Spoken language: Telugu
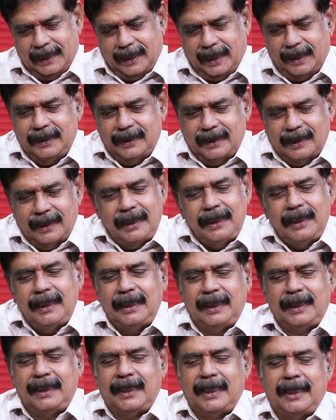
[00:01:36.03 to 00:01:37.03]
అందుకని
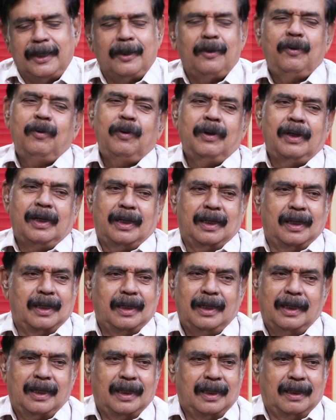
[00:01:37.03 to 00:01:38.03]
నేను ఎక్కువ
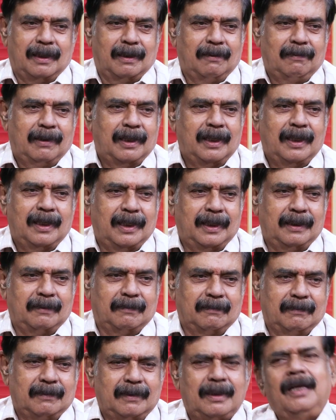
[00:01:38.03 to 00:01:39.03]
అలా వెళ్ళలేదు
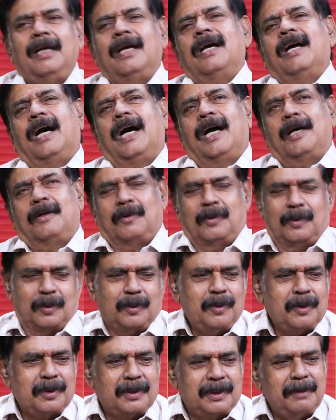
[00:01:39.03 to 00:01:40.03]
ఆ రోజు
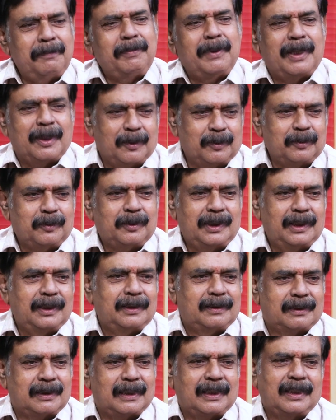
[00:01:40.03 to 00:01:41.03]
వస్తే భగవంతుడే
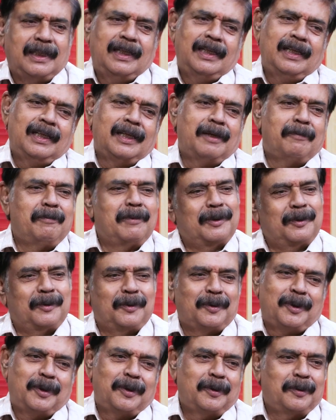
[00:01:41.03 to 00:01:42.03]
ఇస్తాడనే
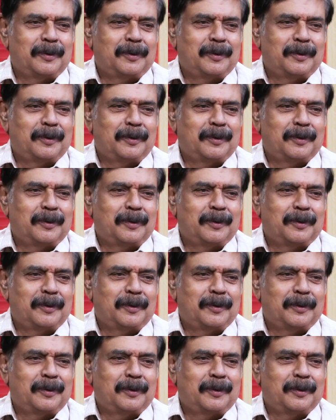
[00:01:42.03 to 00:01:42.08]
నమ్మకంతోనే